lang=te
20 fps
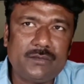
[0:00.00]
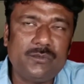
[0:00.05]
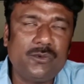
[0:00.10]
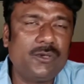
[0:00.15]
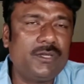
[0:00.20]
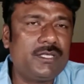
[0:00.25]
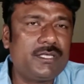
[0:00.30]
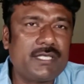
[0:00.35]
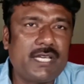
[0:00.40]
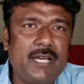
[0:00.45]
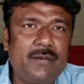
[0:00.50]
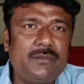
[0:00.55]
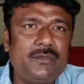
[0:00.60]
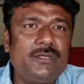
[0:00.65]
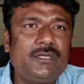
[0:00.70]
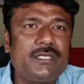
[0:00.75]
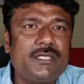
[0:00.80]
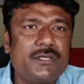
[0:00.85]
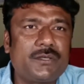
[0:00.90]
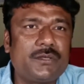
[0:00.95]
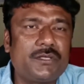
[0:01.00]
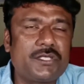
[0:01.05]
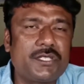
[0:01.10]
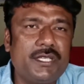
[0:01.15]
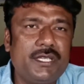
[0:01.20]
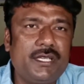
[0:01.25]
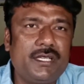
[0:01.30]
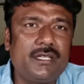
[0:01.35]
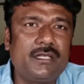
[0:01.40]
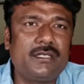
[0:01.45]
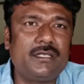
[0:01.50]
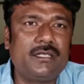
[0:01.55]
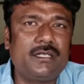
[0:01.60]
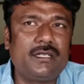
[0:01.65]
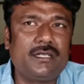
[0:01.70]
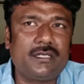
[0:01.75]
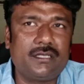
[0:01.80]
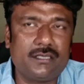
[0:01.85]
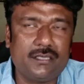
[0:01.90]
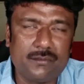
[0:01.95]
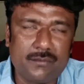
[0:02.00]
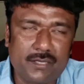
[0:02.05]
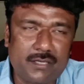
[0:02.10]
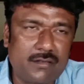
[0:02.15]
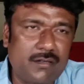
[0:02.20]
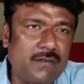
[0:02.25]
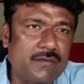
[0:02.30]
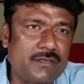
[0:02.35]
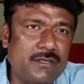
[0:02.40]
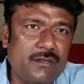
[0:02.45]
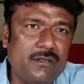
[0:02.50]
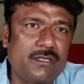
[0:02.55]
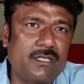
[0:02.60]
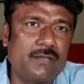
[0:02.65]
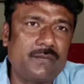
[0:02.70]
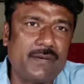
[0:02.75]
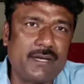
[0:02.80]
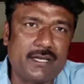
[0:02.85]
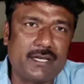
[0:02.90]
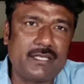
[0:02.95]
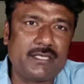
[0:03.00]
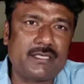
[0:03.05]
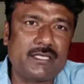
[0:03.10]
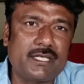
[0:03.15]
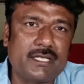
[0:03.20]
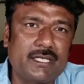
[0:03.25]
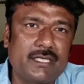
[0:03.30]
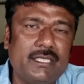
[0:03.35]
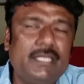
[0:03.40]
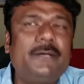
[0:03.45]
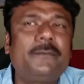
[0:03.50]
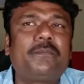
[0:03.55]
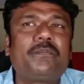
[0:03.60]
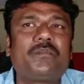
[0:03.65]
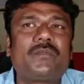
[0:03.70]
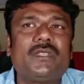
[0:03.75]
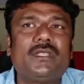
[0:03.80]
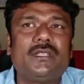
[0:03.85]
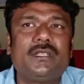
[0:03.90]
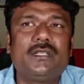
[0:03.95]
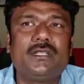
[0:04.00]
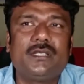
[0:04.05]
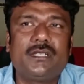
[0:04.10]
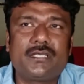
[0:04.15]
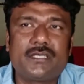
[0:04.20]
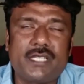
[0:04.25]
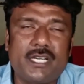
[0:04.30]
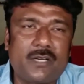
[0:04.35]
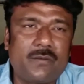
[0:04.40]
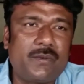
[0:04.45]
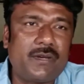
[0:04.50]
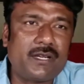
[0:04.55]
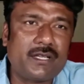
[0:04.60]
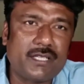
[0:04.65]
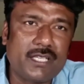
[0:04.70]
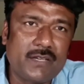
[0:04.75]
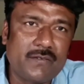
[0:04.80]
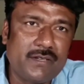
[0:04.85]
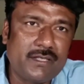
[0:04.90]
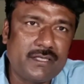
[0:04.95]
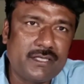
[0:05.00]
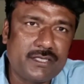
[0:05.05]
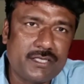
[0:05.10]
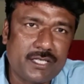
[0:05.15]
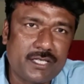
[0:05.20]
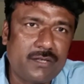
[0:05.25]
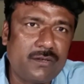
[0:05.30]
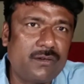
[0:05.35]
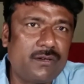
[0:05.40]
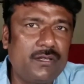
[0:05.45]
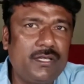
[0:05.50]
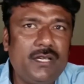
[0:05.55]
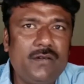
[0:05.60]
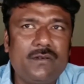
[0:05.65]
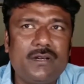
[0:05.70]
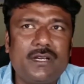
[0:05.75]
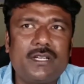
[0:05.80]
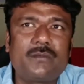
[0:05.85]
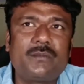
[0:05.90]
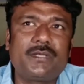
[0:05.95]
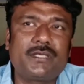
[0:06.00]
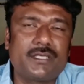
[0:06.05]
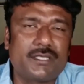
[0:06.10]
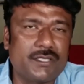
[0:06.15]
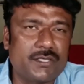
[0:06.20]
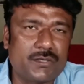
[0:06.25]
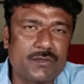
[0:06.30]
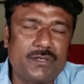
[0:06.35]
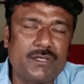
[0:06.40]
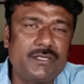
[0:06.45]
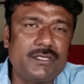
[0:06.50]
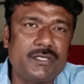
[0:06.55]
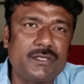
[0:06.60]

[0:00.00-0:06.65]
పోలీస్ సాయంతో తీసుకొచ్చి ఎంఆర్ఓ ఆఫీసులో ఇక్కడ పెట్టడం జరిగింది చట్టపరంగా ఏవైతే చర్యలు ఉన్నాయో వాటి మీద తీసుకోవడం